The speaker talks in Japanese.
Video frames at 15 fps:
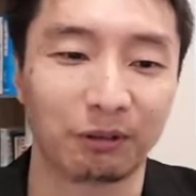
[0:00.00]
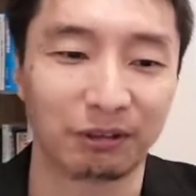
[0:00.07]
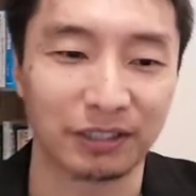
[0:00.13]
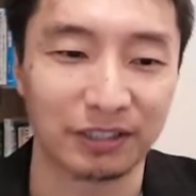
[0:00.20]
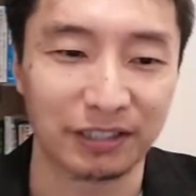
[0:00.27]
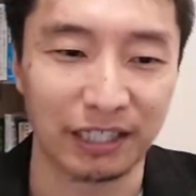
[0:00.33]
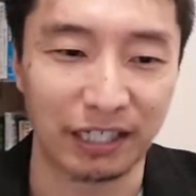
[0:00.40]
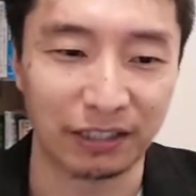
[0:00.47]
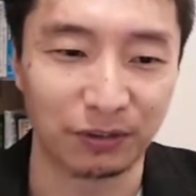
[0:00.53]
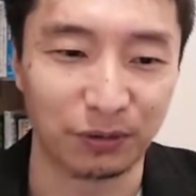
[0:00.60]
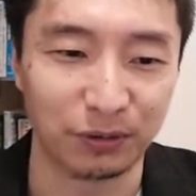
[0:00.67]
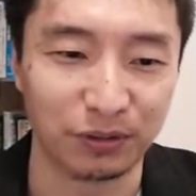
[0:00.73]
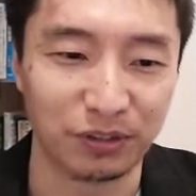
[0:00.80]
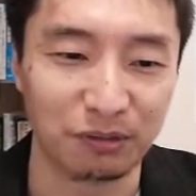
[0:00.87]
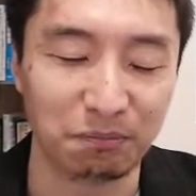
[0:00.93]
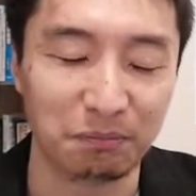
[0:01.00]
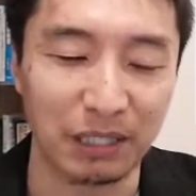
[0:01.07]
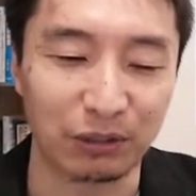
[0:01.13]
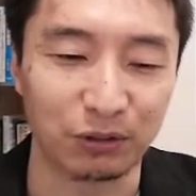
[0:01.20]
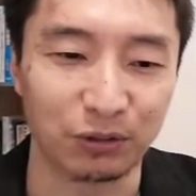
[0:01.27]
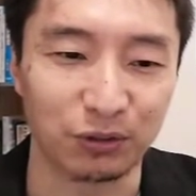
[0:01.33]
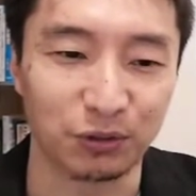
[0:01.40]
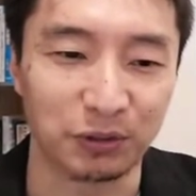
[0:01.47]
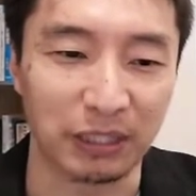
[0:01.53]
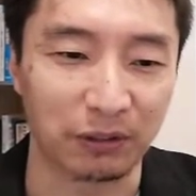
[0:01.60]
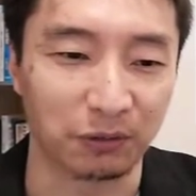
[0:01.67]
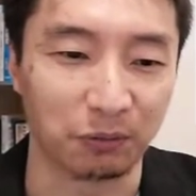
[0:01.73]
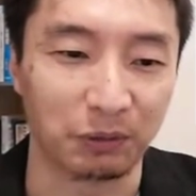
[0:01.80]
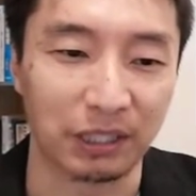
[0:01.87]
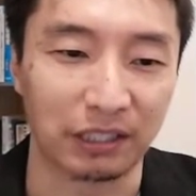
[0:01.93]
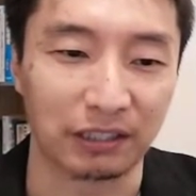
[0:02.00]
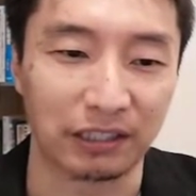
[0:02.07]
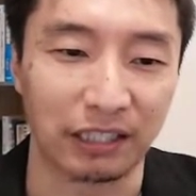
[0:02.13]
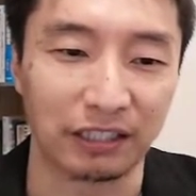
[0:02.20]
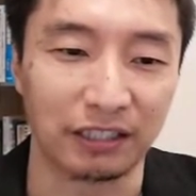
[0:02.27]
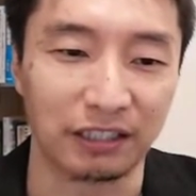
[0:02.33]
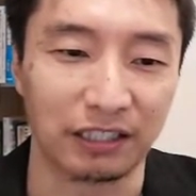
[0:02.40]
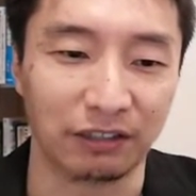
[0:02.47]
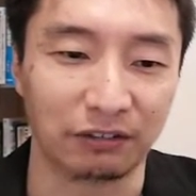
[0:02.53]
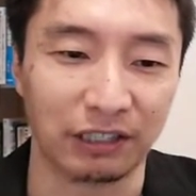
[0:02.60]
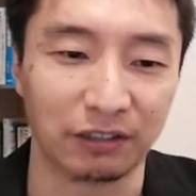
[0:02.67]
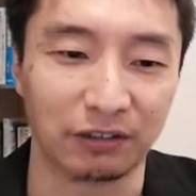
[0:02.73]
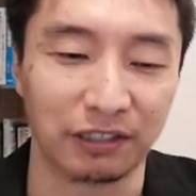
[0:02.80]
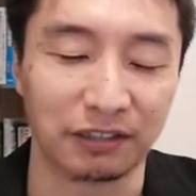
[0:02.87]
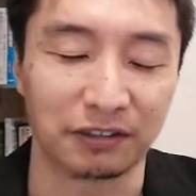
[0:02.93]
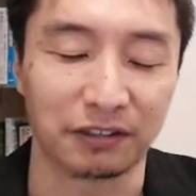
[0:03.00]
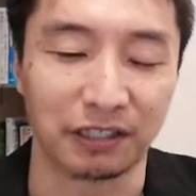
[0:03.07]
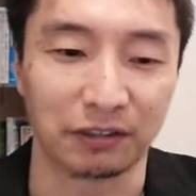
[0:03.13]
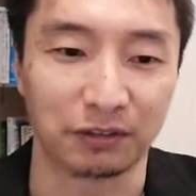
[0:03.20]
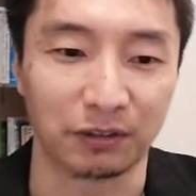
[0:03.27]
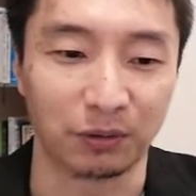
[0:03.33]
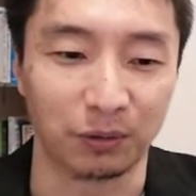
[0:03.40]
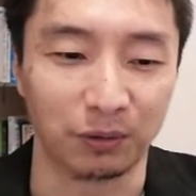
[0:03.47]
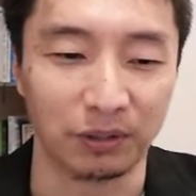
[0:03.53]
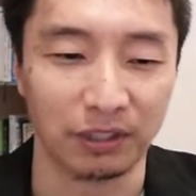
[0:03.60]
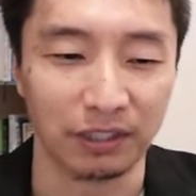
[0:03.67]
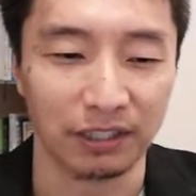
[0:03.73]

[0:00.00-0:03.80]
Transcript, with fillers: これ私があの人脈集客の谷っていう名付けたんですけど、